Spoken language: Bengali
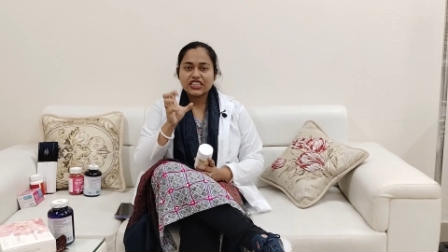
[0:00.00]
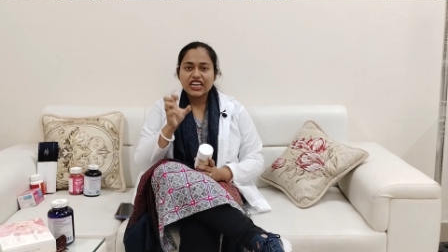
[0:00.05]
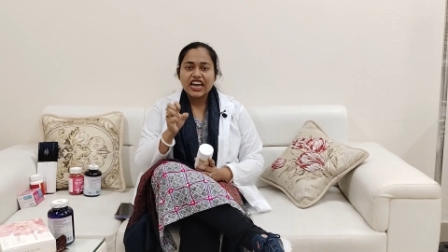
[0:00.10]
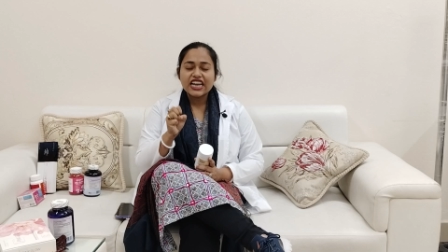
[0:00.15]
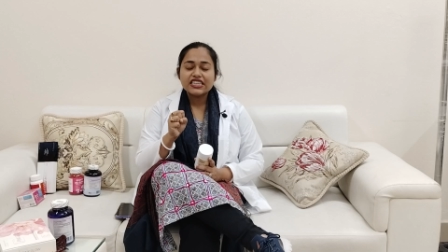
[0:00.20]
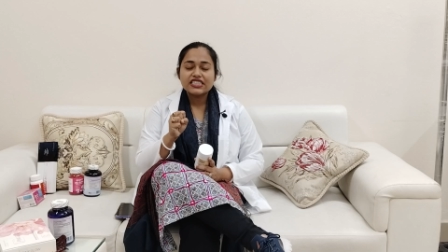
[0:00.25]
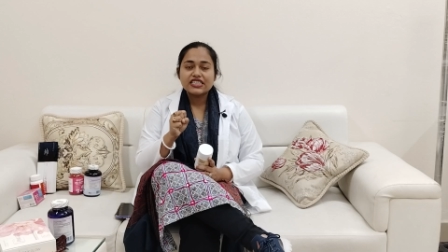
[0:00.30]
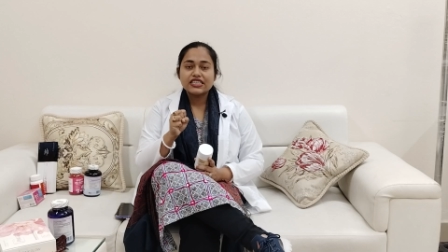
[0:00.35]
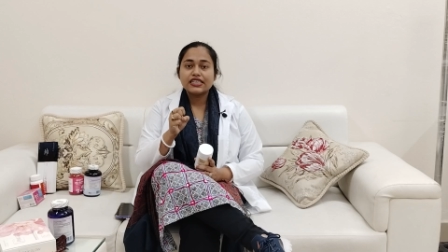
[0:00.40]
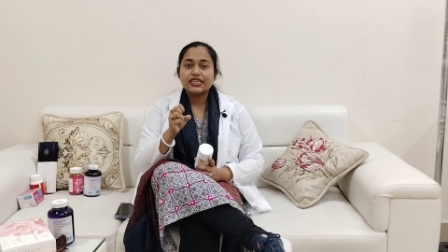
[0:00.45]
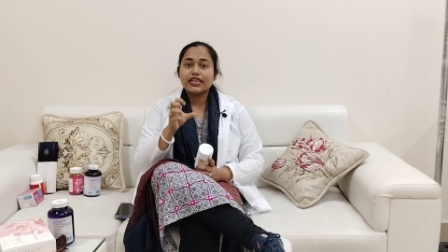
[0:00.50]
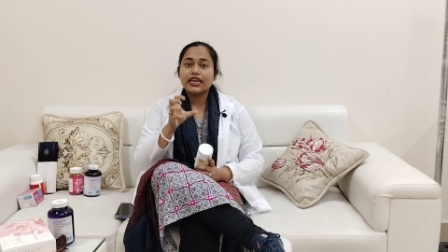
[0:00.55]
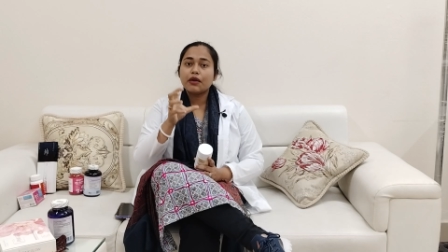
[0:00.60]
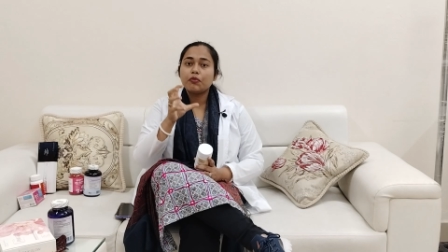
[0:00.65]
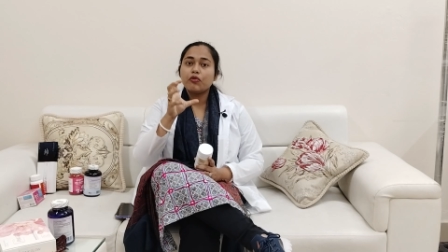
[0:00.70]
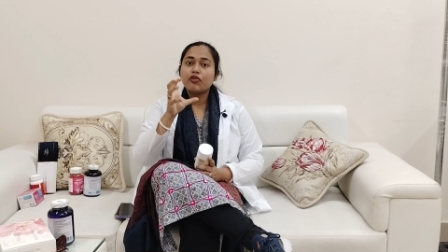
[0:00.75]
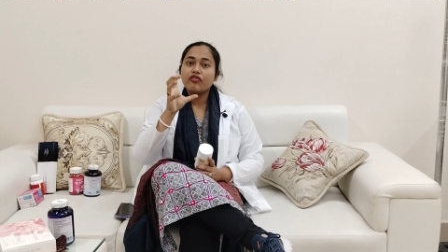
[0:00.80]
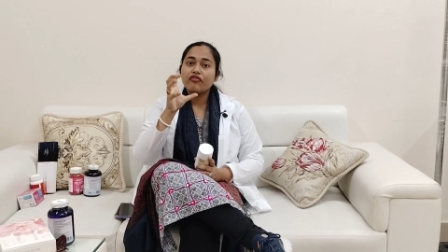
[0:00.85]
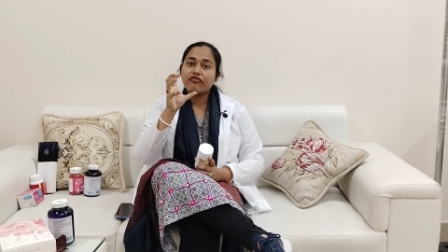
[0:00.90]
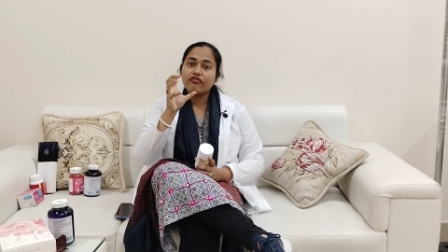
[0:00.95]
টাইটেনিং
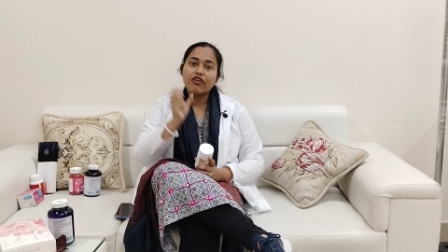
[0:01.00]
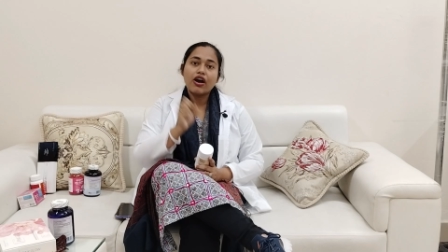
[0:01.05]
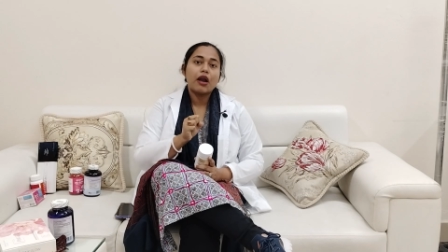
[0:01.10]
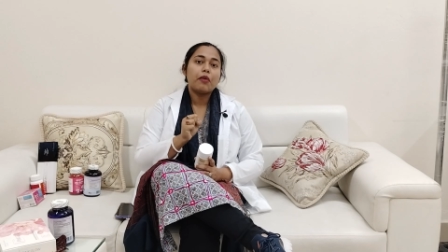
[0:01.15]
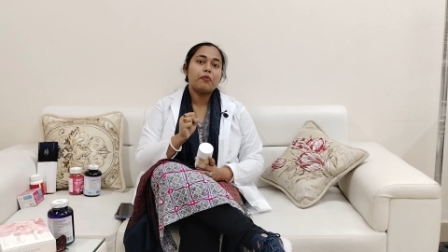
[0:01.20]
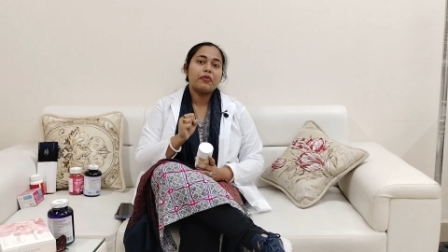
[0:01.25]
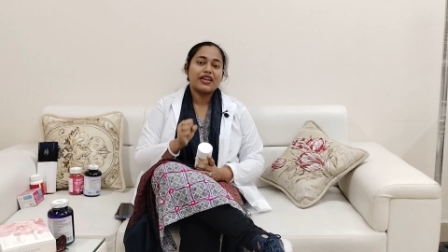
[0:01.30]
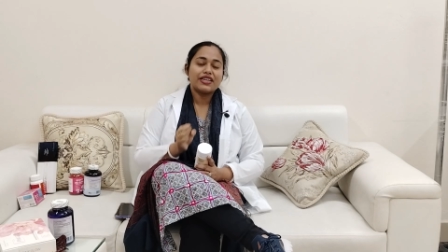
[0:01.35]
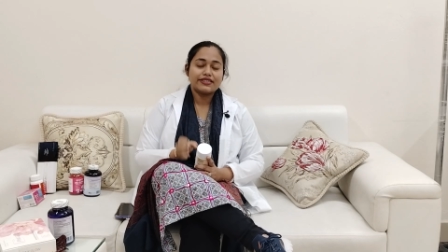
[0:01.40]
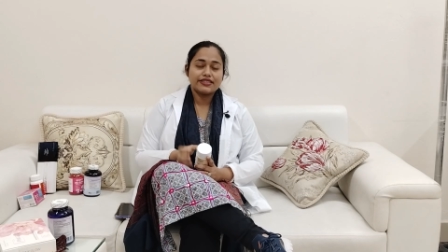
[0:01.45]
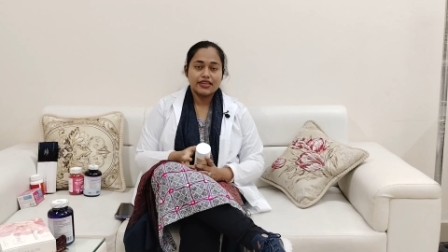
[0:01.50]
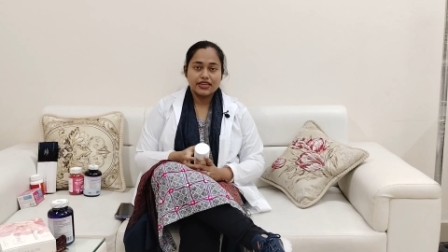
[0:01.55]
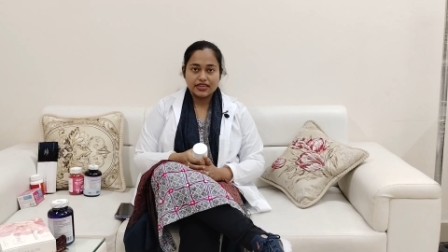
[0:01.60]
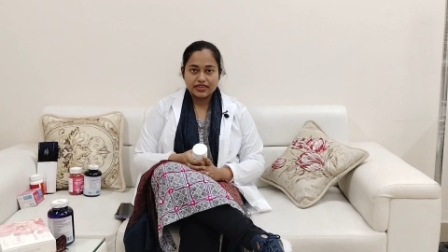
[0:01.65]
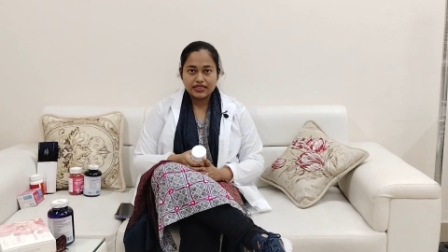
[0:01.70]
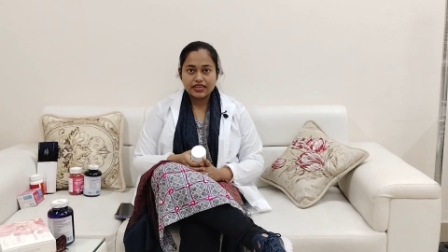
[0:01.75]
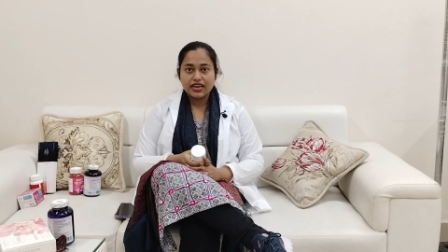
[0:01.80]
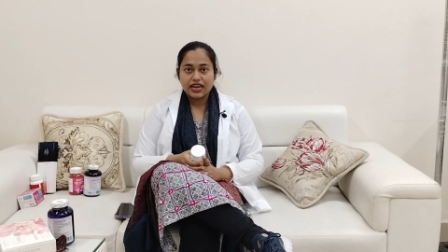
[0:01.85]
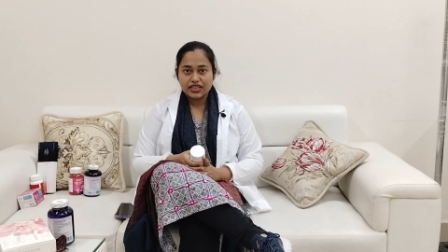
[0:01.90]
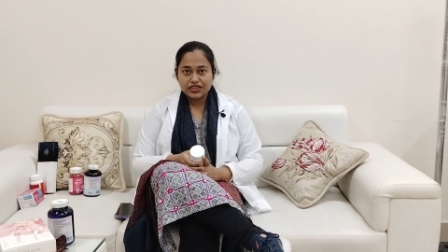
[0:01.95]
এবং ফার্মনেসের
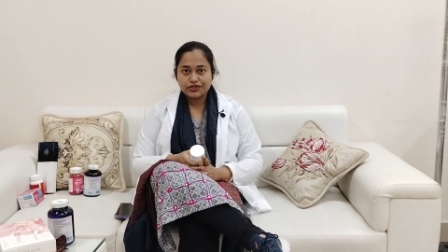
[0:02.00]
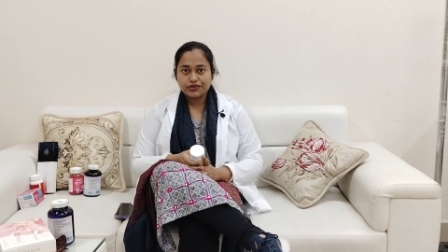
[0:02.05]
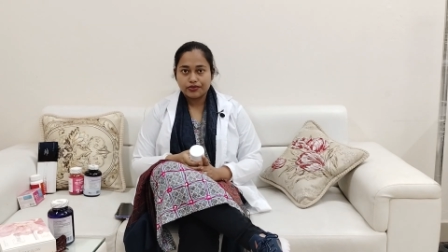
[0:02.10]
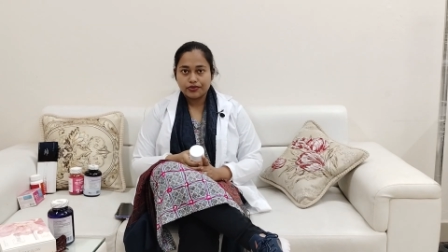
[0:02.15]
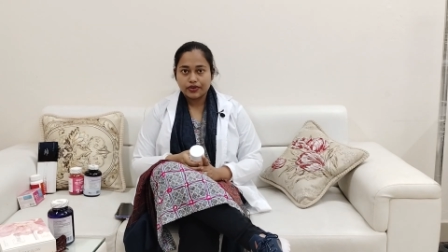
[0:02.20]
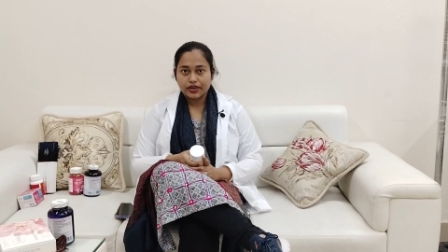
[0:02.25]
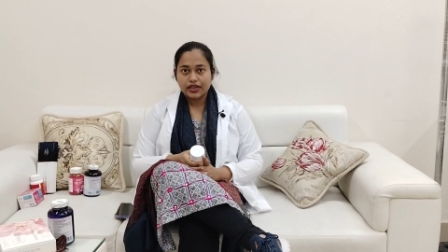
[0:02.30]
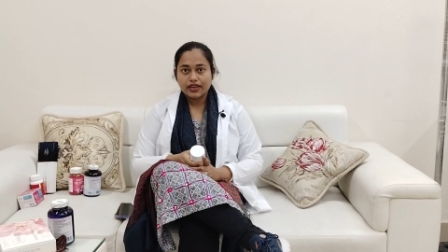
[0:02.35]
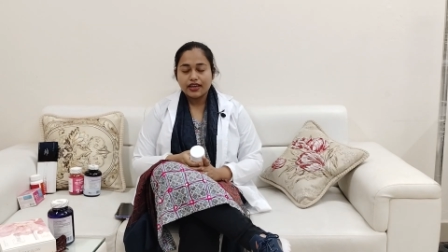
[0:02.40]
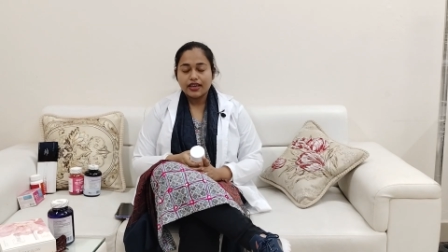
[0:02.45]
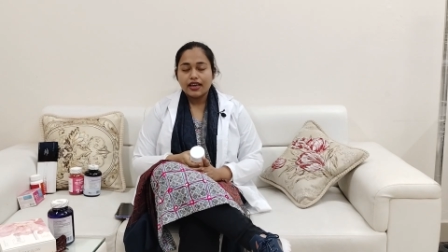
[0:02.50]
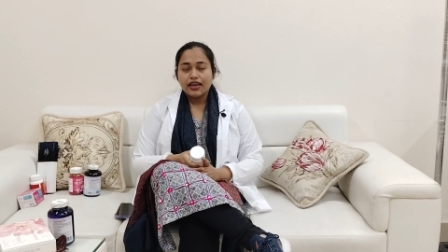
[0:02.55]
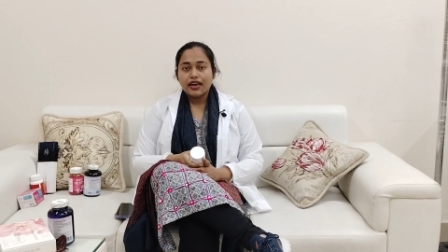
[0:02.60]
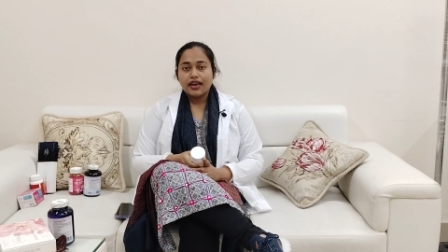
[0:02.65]
একটি কাজ করে